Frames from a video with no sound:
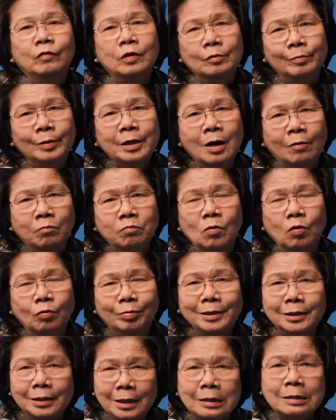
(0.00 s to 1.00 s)
vừa mới đọc một
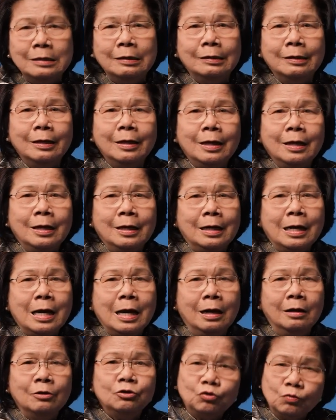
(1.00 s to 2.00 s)
cái tin là
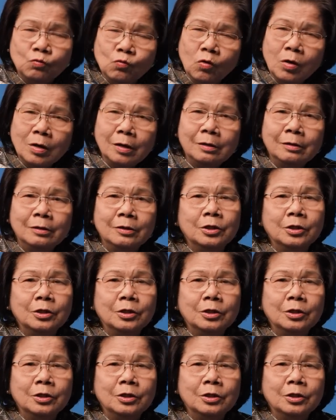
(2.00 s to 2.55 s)
ở Trung Quốc